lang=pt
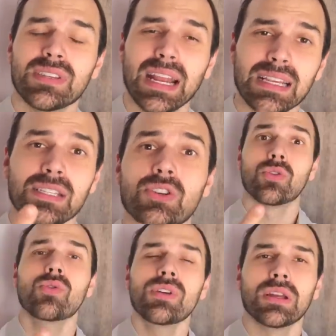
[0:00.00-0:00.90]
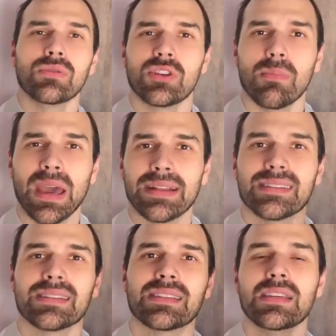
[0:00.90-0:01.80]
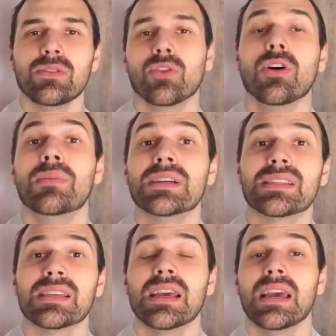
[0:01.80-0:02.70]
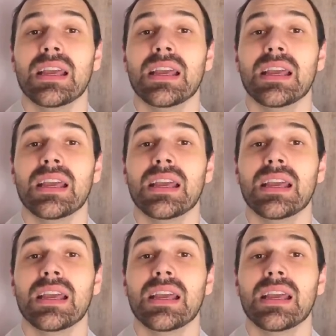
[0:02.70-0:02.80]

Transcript: Será que existe cura do diabetes? Sintomas